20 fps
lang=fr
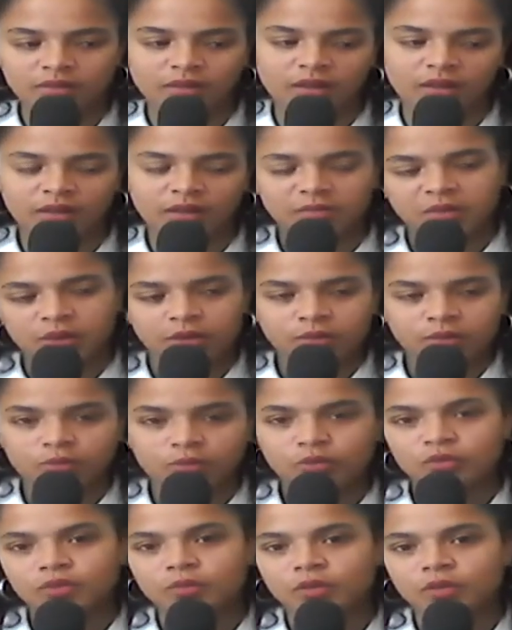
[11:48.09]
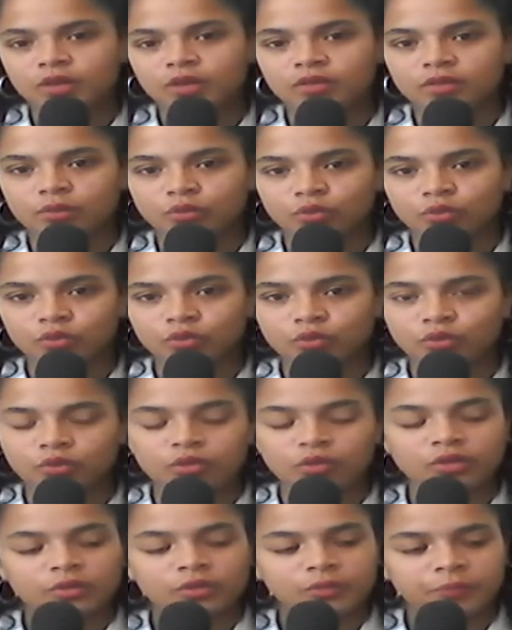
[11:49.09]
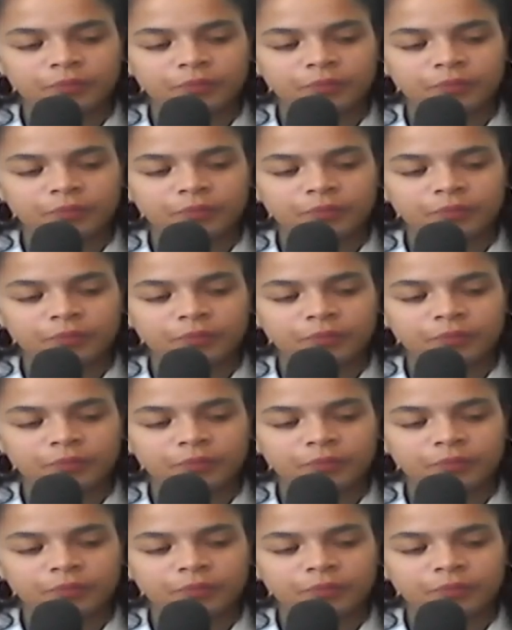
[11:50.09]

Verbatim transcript: ça, je me dit mince, ça me saoule.